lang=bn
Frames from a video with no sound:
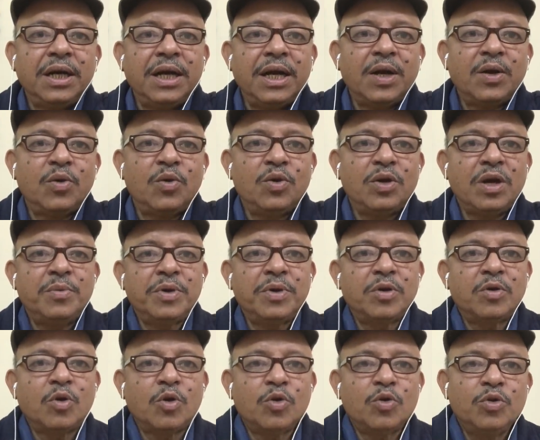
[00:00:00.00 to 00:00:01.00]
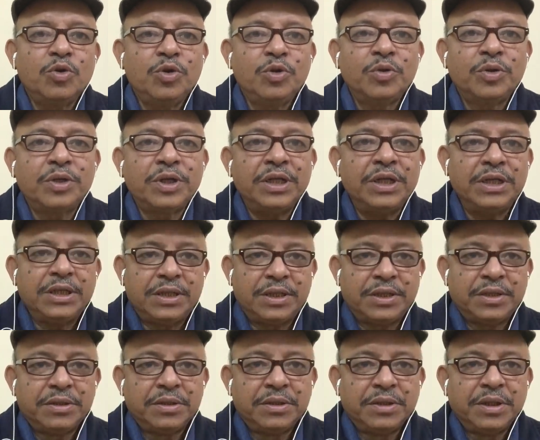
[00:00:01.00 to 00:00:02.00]
এখন আমার করণীয় কি
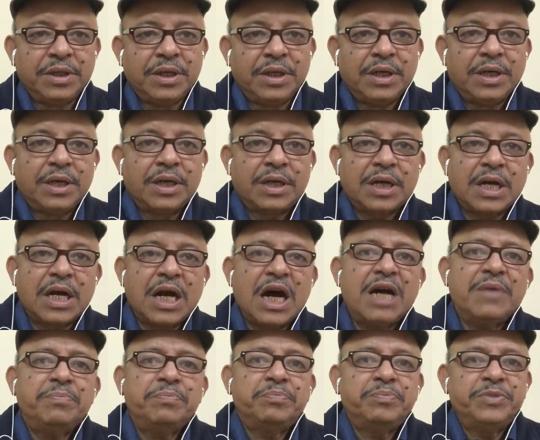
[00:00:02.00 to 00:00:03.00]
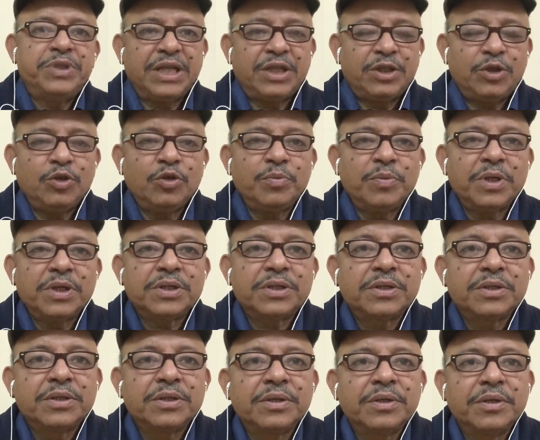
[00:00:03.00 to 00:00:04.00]
কার্প জাতীয় মাছ
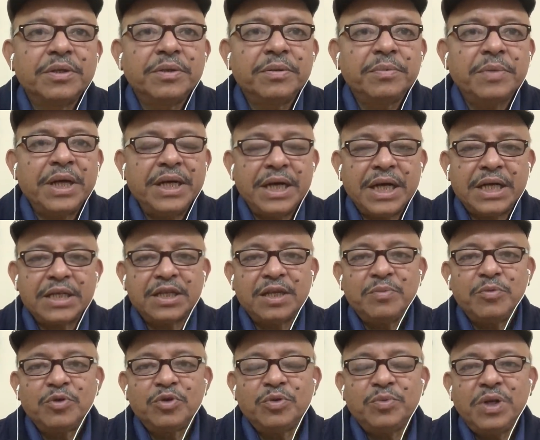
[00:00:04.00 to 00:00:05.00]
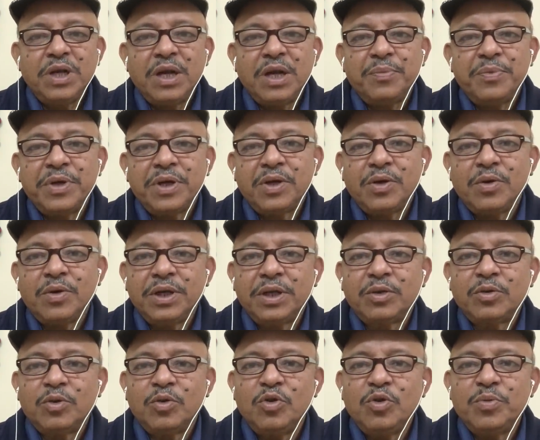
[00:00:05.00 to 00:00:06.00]
ভাই রাসেল মজুমদার আপনাকে অনেক
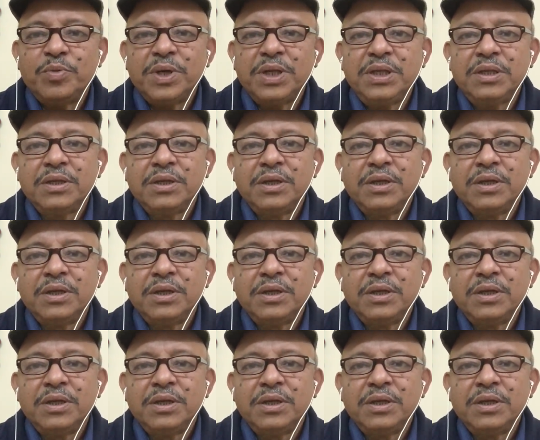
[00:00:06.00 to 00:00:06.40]
ধন্যবাদ